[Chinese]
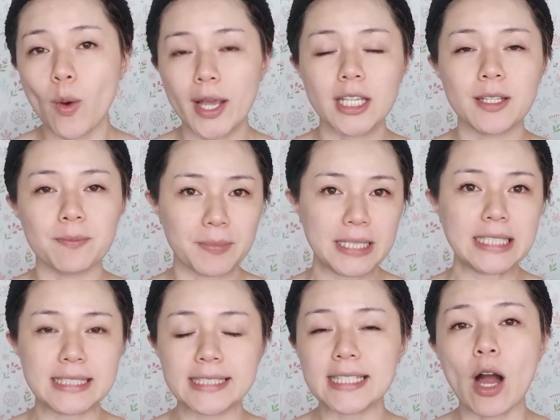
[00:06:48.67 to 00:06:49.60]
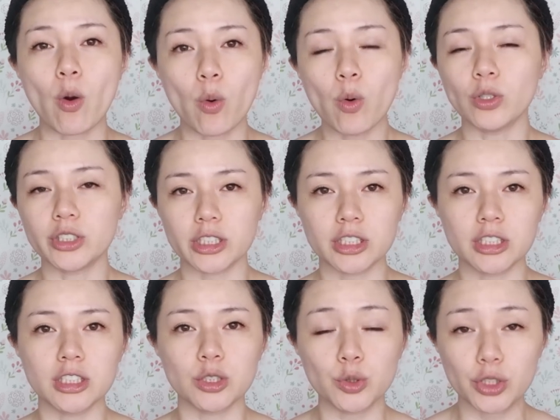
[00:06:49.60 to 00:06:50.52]
欢迎比较或者
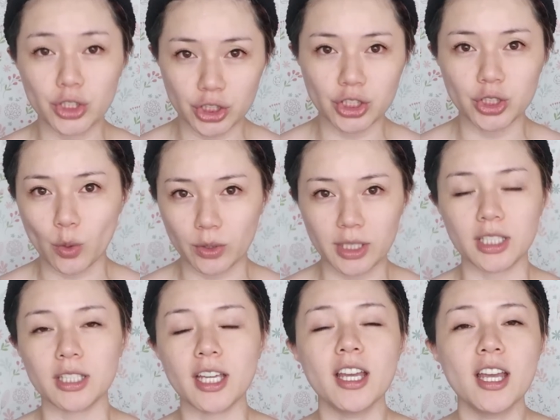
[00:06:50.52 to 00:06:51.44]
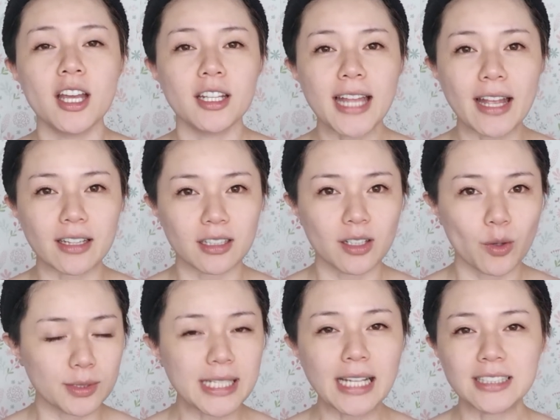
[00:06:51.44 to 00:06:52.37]
是去试用体验。但
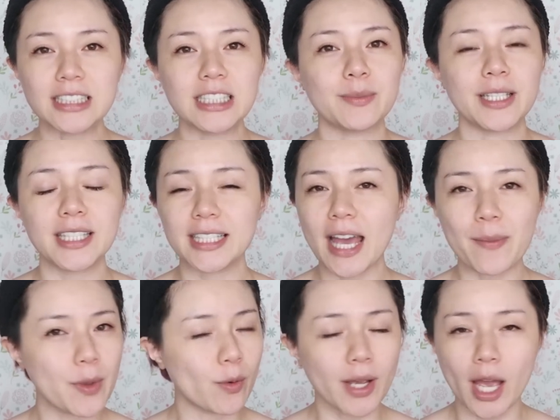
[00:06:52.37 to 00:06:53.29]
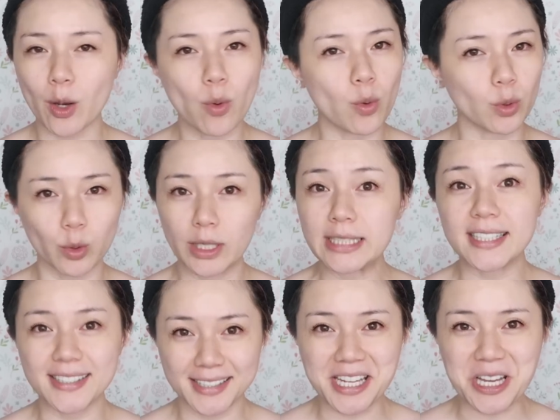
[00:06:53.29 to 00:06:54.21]
我相信你们应该没有看过我推
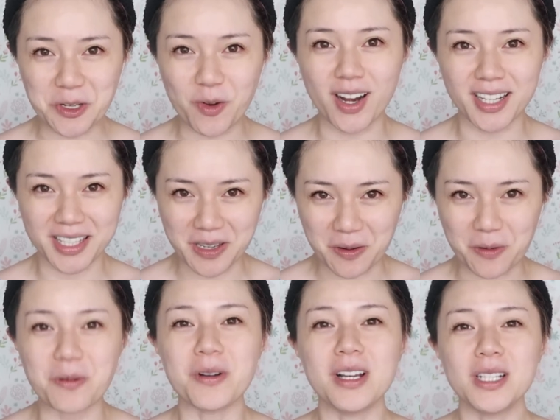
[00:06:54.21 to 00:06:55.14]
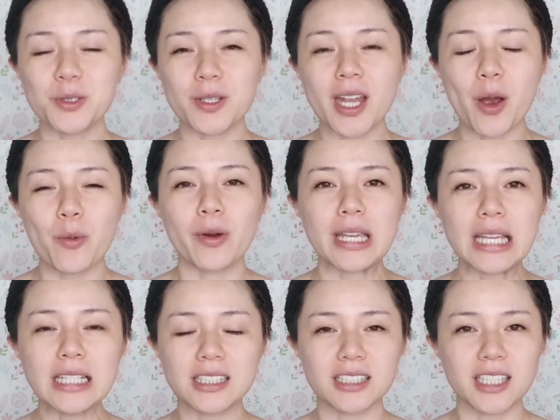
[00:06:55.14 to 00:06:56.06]
荐卸妆油，虽然我
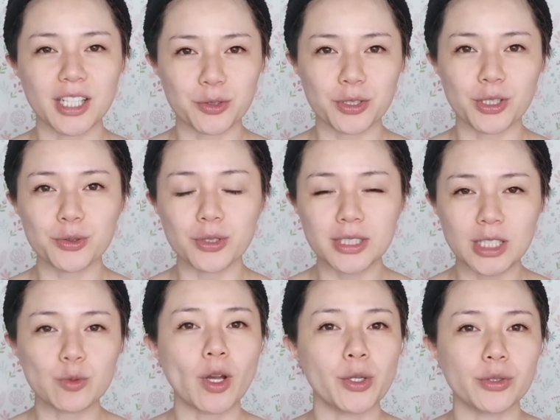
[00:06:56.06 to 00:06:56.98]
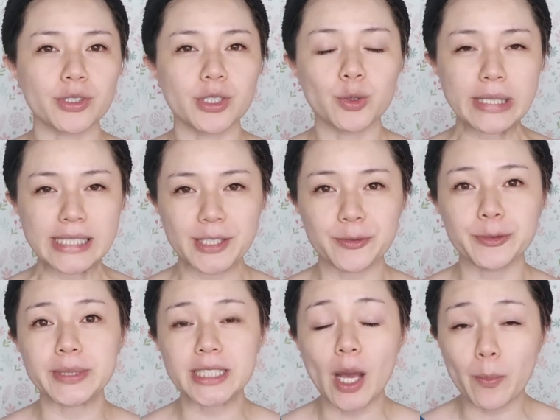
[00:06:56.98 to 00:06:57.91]
一直也觉得说卸妆油是对肌
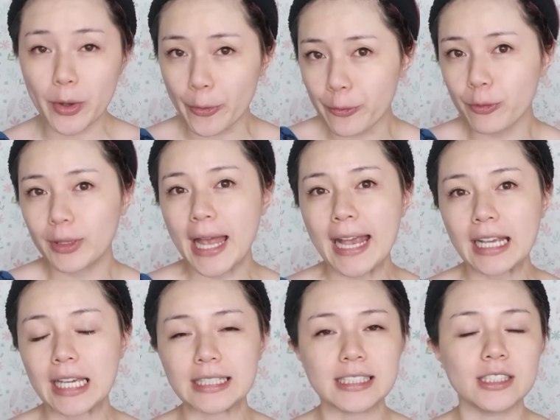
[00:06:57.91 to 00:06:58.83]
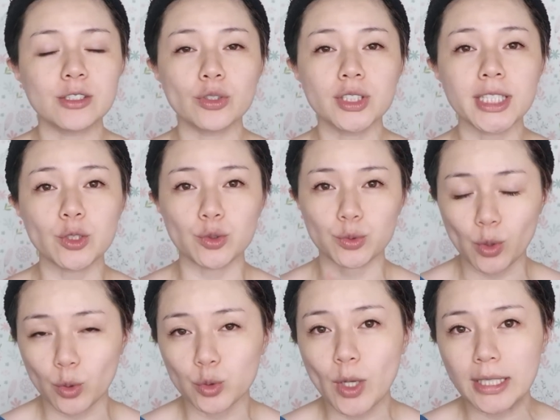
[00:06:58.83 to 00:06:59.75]
肤比较没有负担，可以轻松卸除
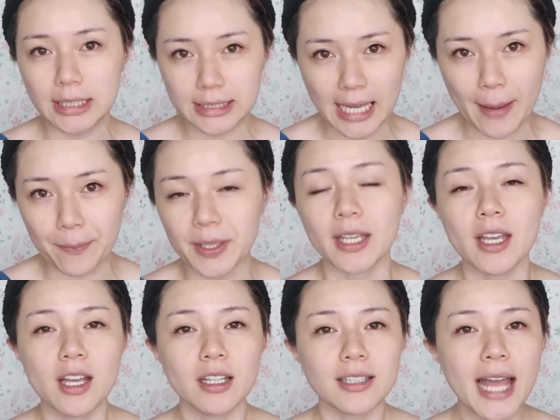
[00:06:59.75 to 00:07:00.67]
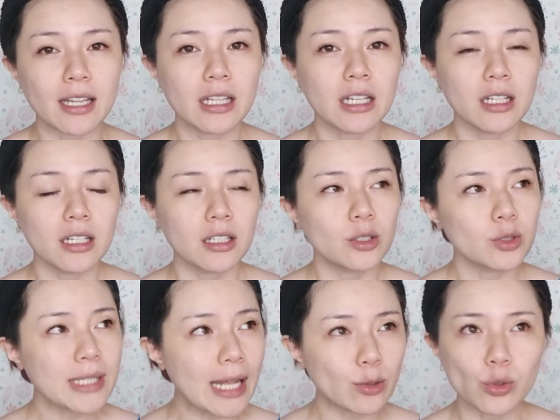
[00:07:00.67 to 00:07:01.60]
浓妆的产品，但。
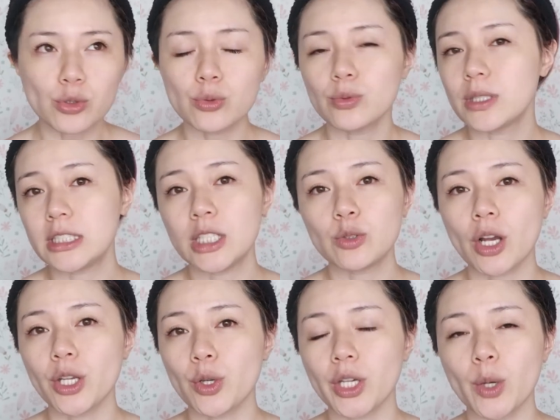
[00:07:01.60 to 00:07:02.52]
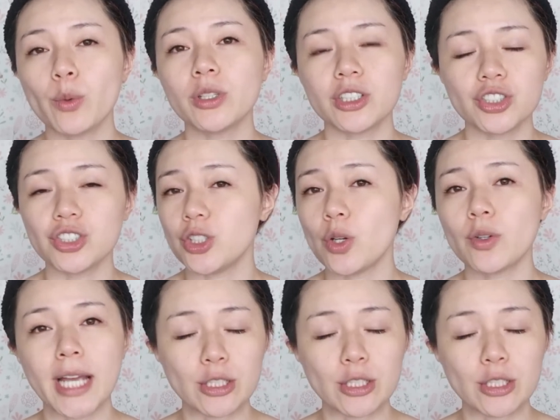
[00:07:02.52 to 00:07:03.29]
大多数的卸妆油给我的使用